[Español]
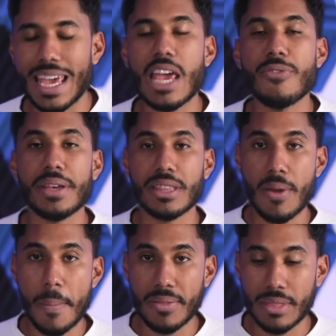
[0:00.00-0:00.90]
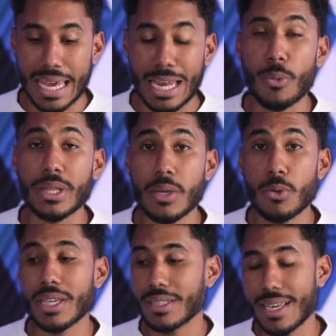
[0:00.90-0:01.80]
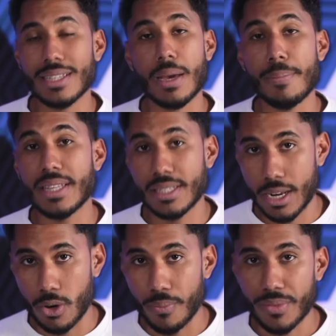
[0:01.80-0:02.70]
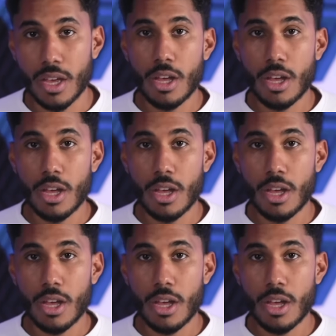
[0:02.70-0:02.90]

Efectivamente, el objetivo es que seas capaz de hacerlo.